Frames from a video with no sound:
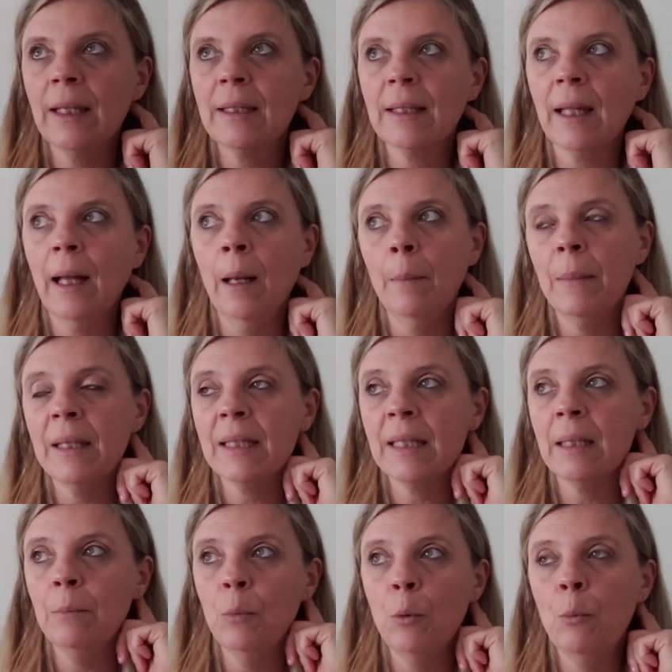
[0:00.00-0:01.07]
Extra parce
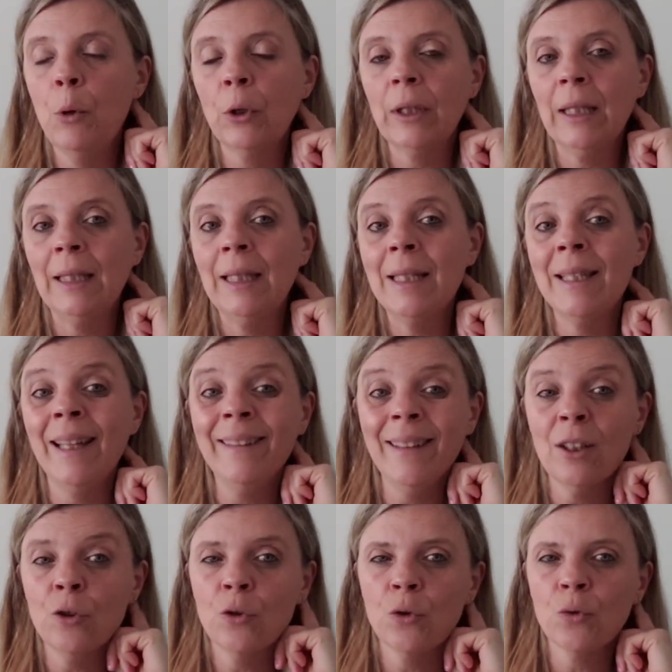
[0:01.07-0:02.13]
qu'il me manquait des
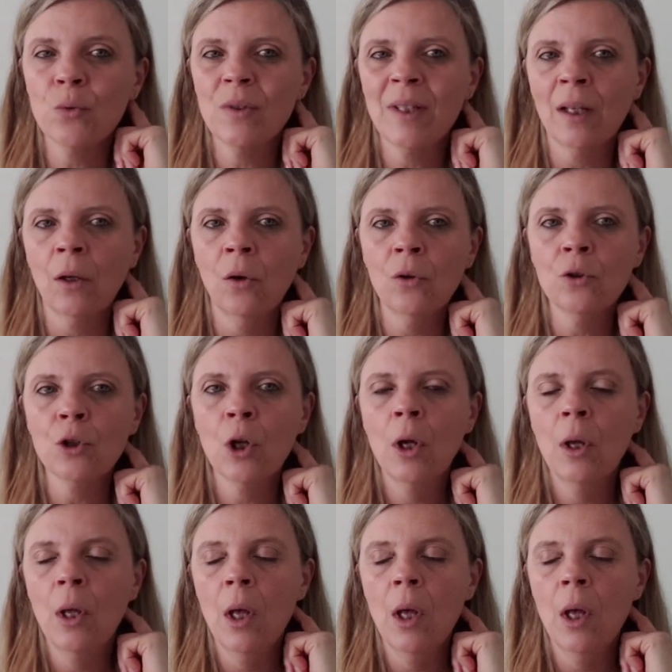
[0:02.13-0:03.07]
attaches de soutien-gorge.